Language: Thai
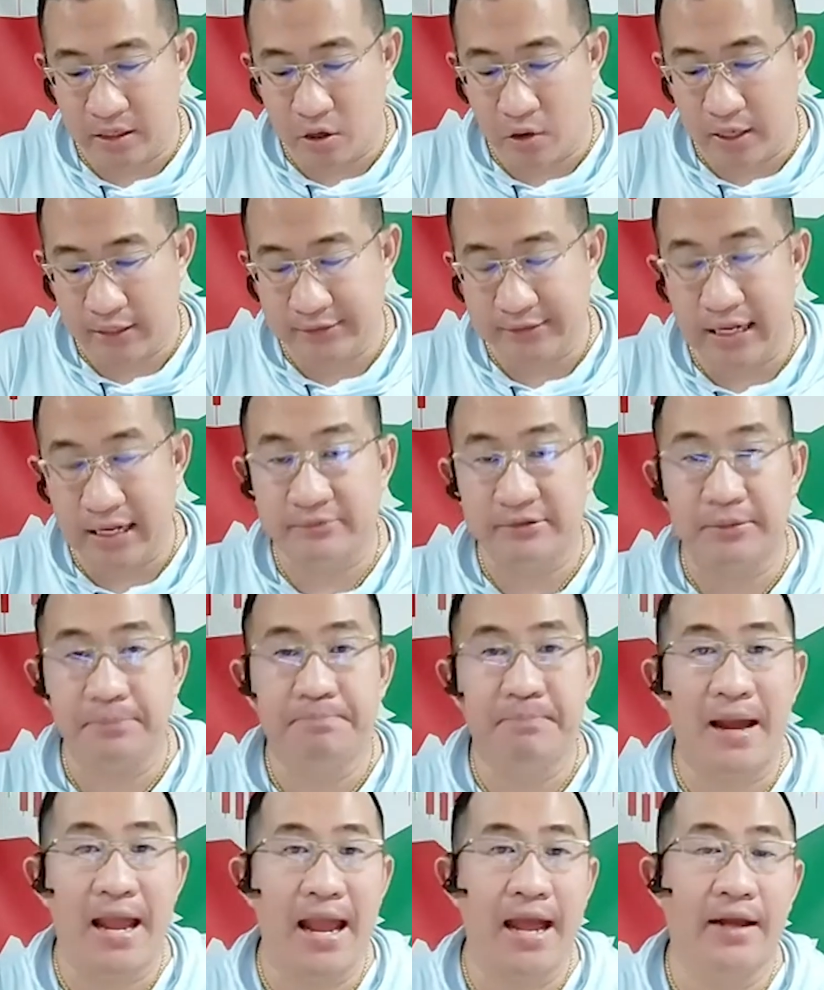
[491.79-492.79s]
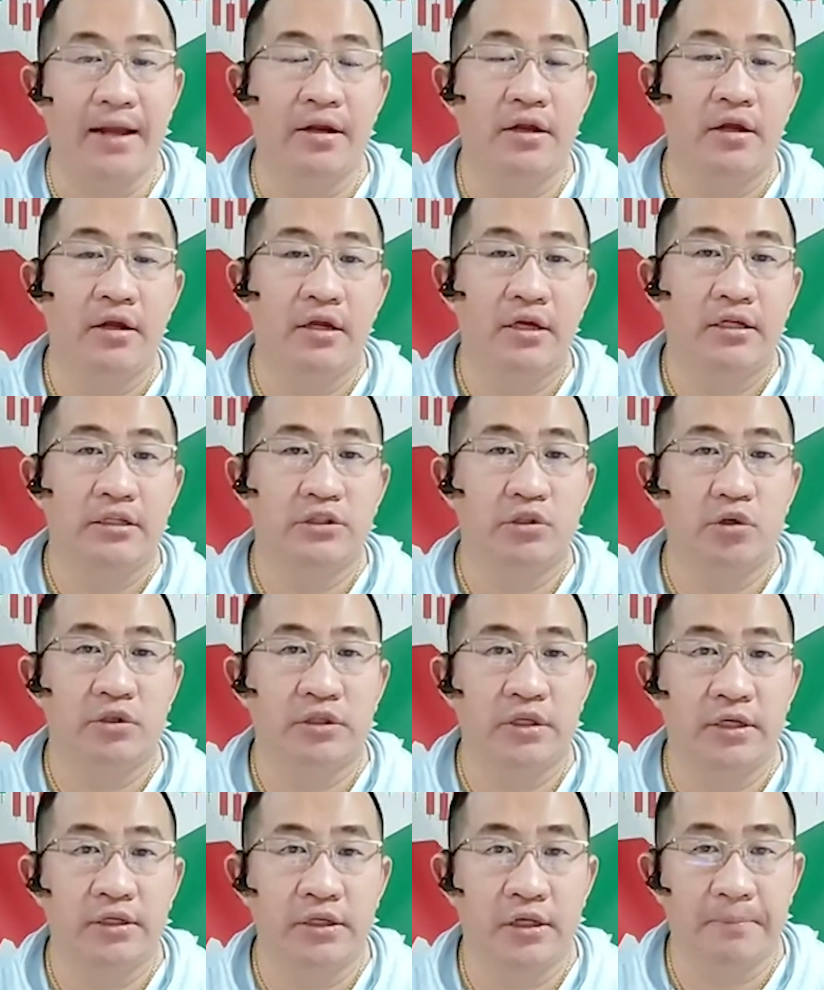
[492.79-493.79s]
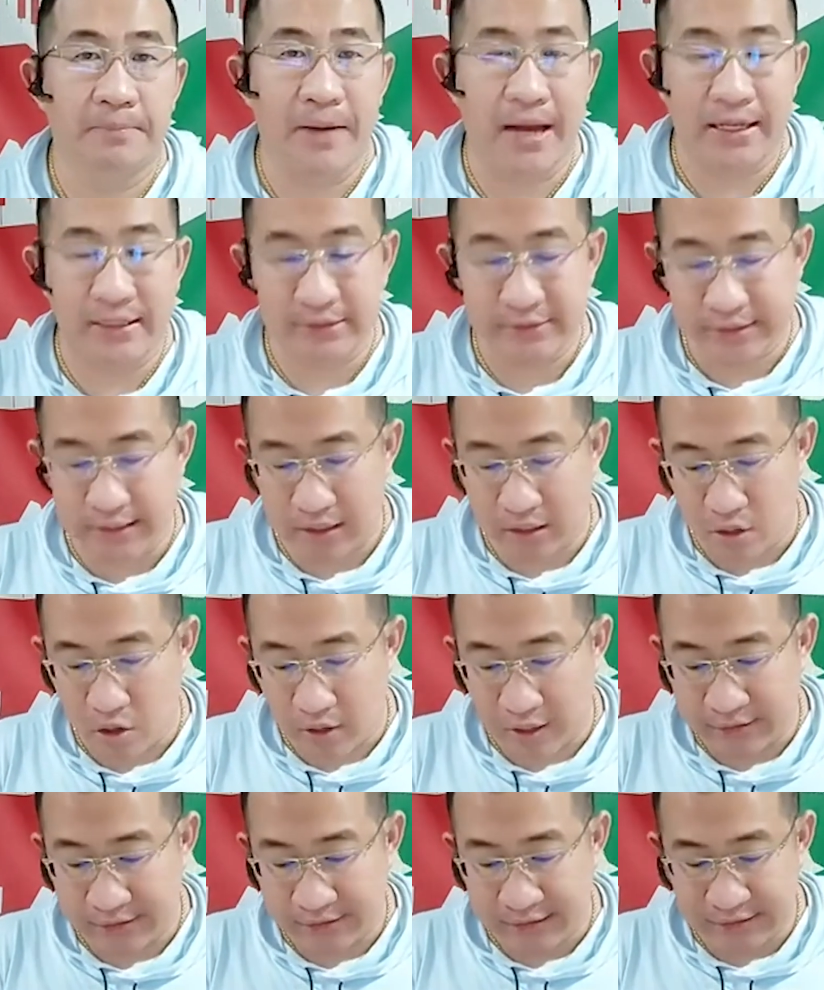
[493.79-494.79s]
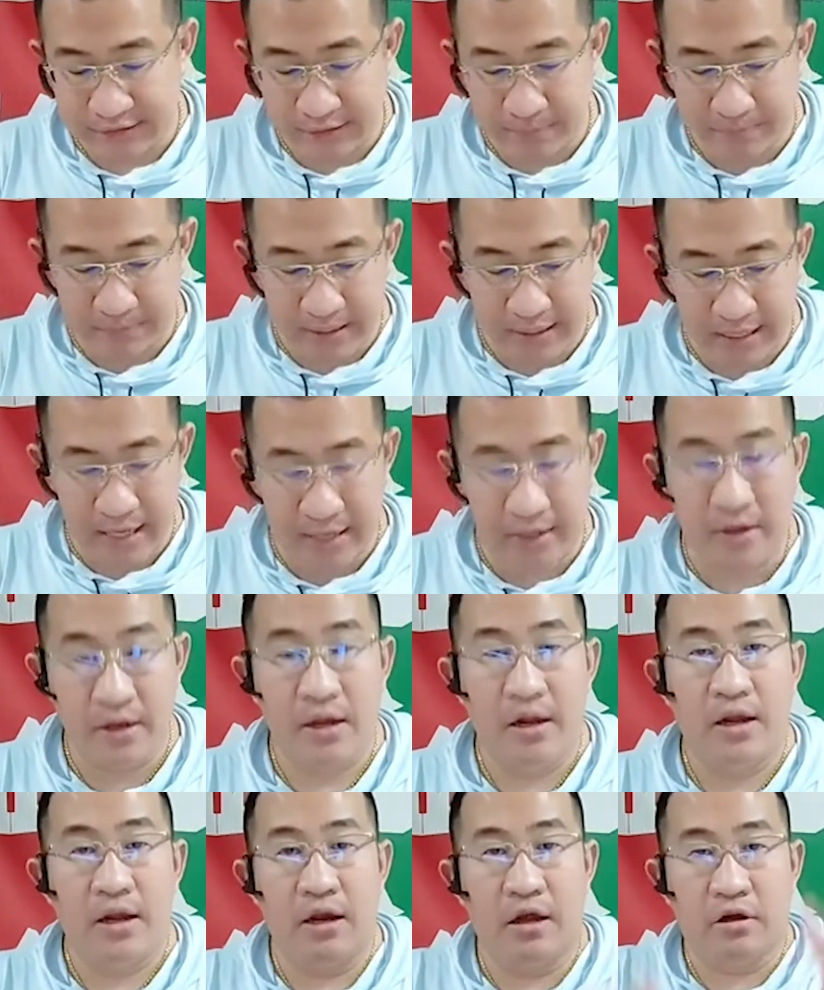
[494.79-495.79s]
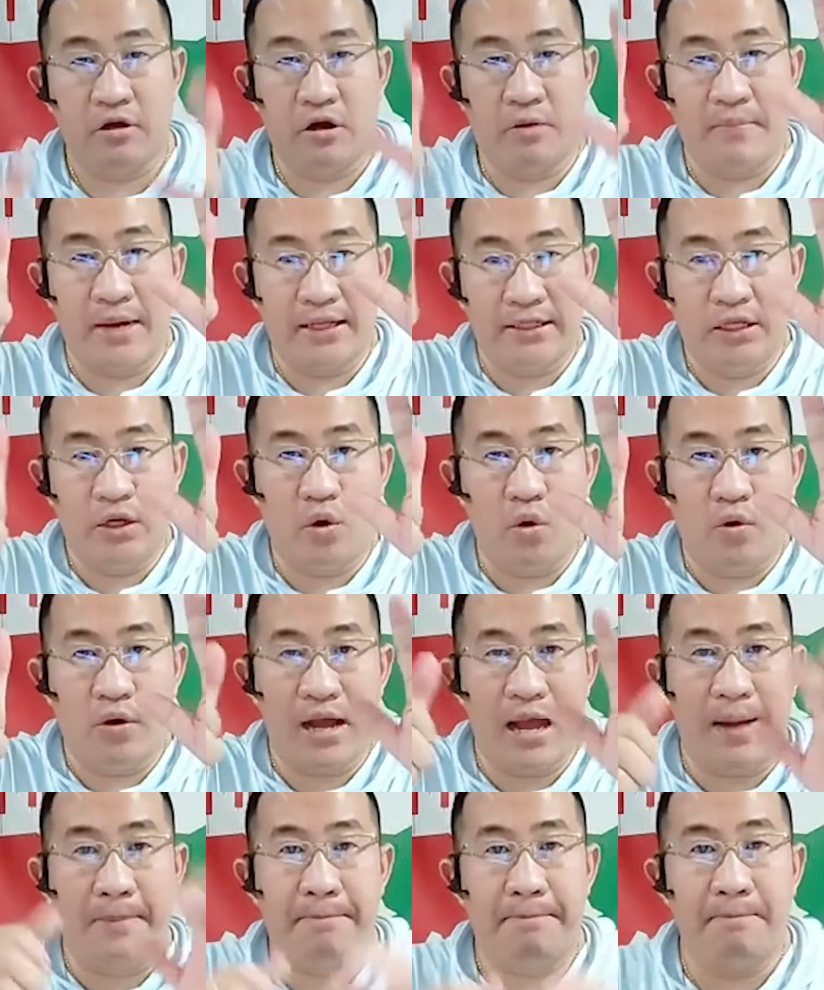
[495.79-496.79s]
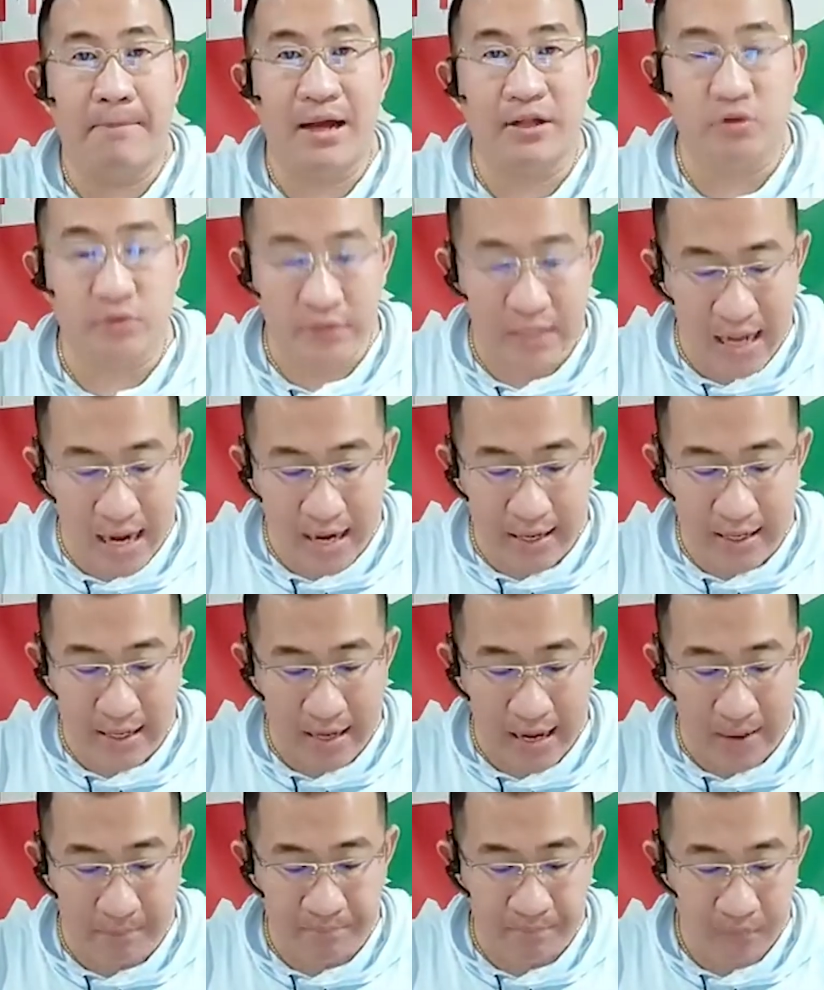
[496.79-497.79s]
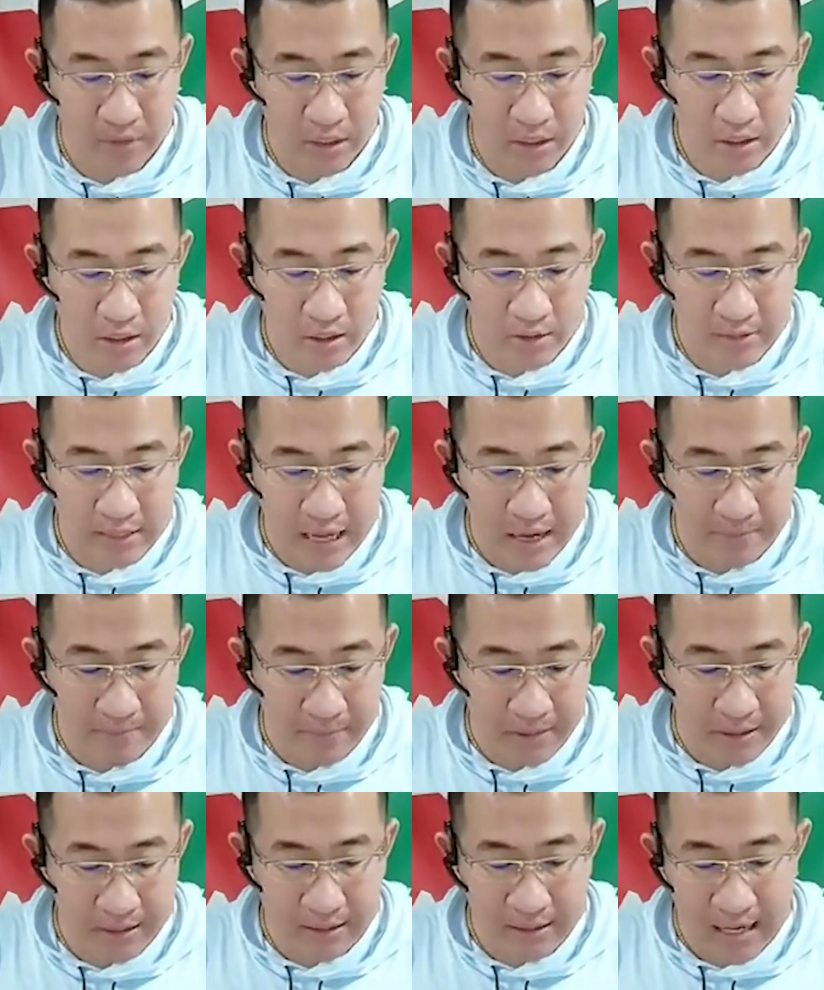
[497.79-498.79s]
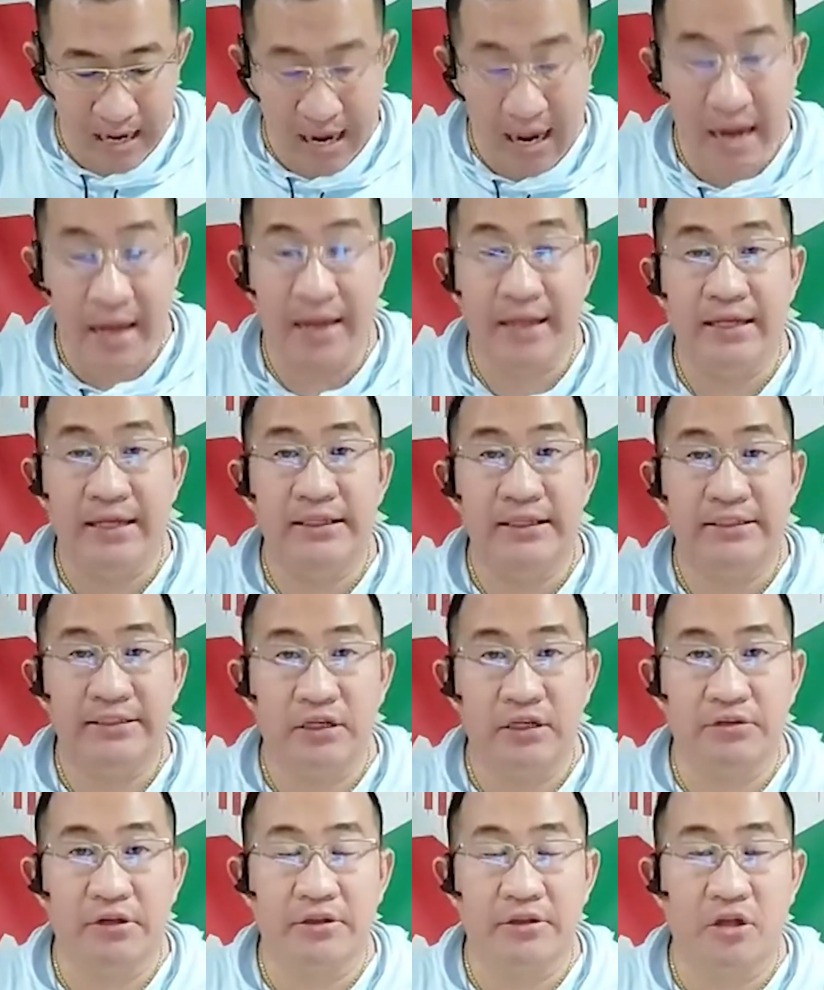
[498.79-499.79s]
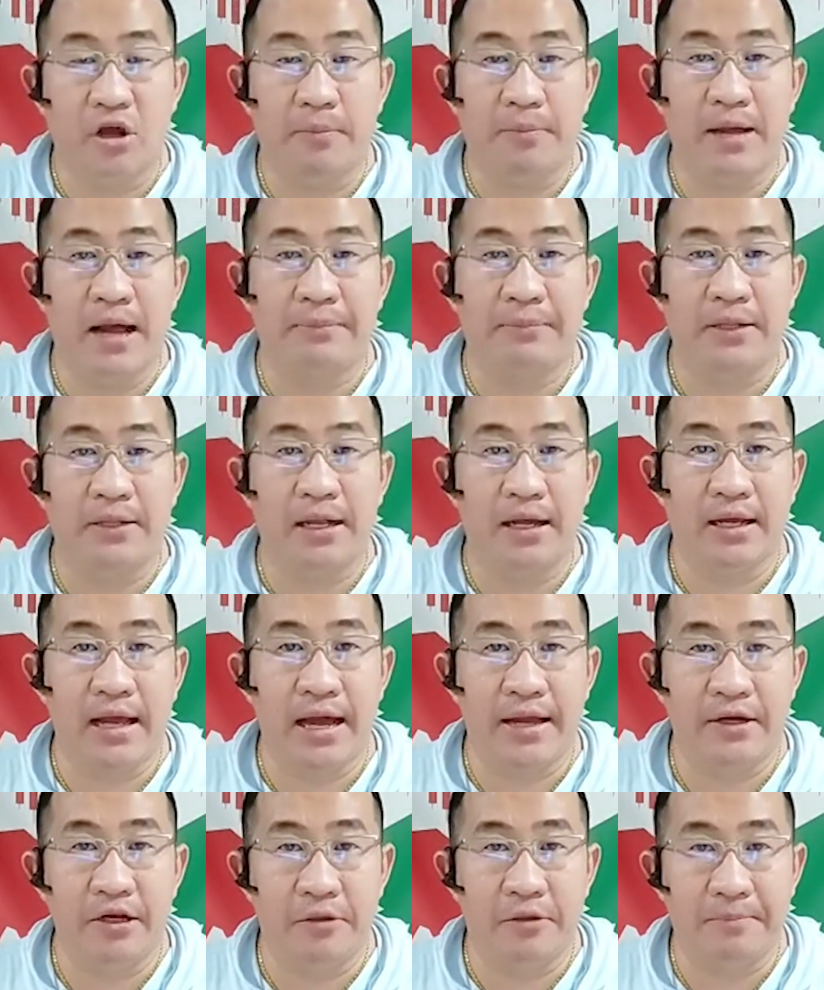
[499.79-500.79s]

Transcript: 1,738 จนถึง 1,740 เหรียญ แล้วก็ไม้ที่ 6 ครับไม้สุดท้ายนะครับ ตั้งเปิดขายเซอร์ตอบครับที่ราคา